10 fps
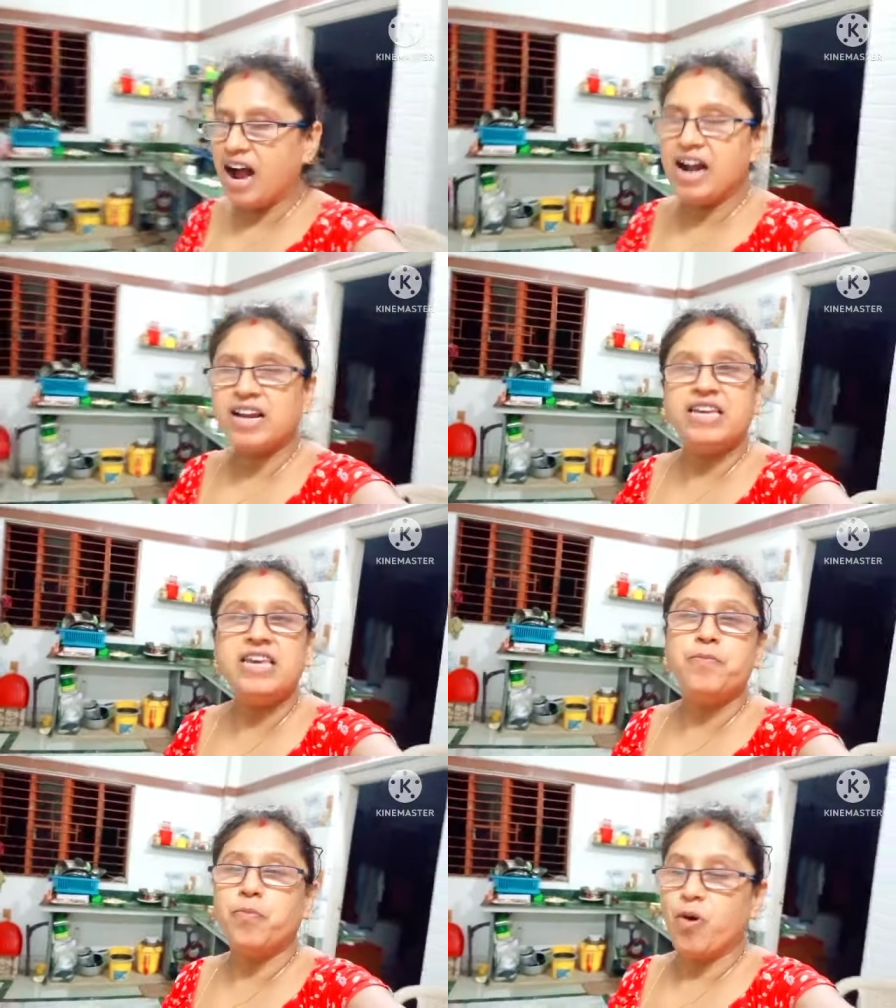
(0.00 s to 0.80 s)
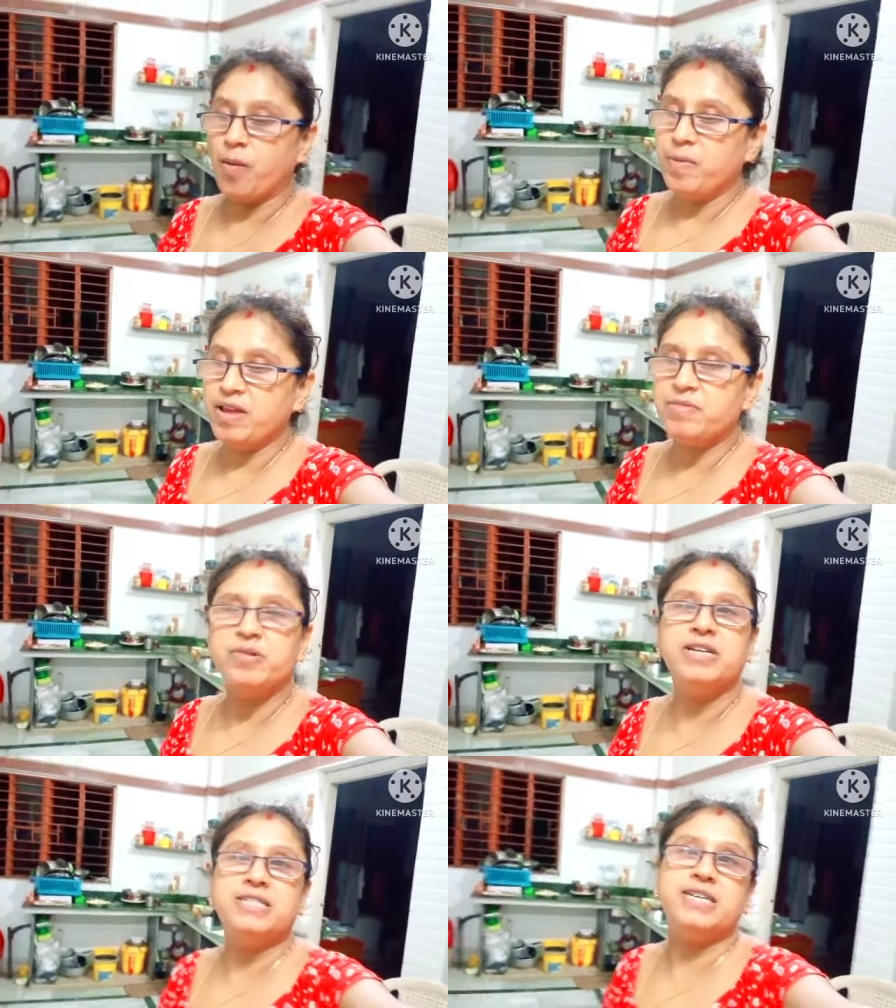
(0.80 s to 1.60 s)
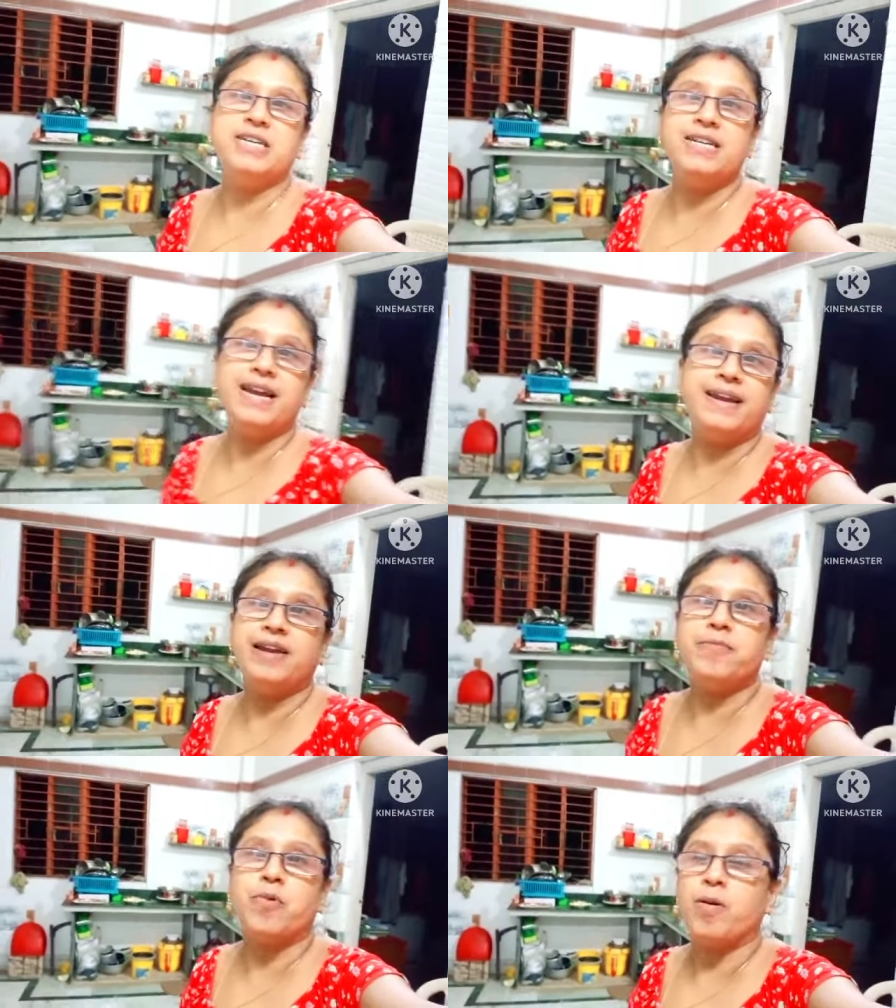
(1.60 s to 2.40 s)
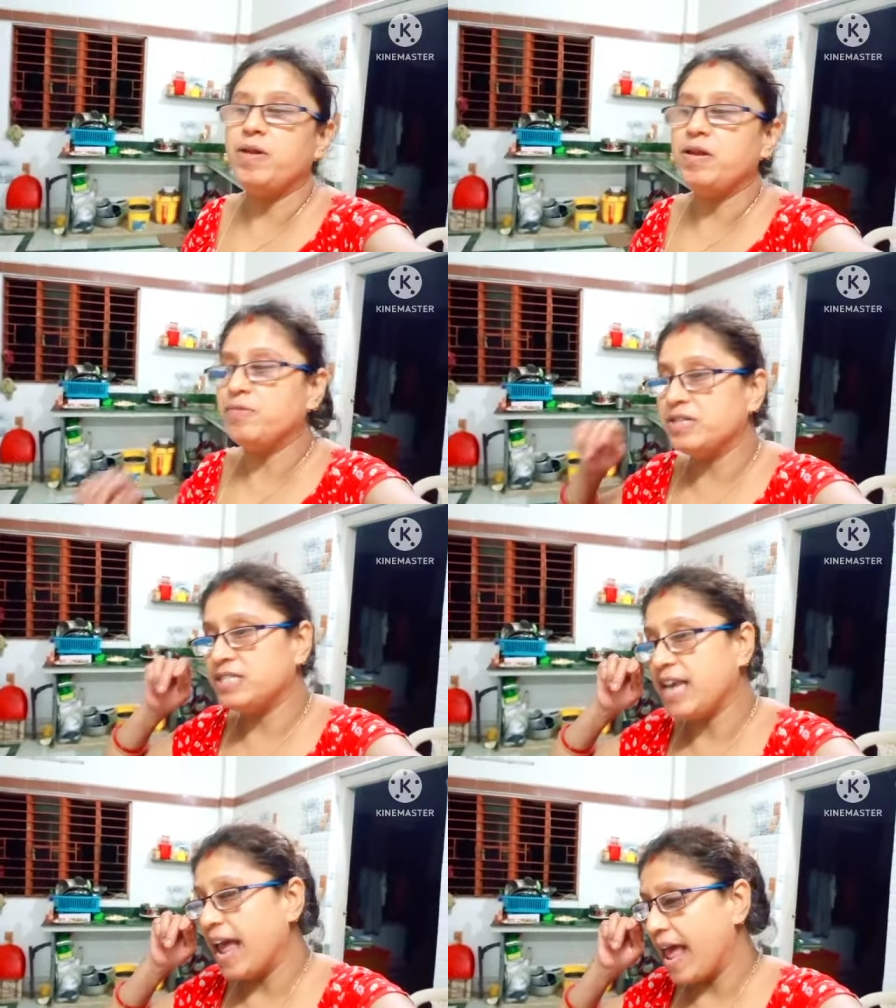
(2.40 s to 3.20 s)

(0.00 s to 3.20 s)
আর কি প্রবলেম হয়েছে নেটের প্রবলেম হয়েছে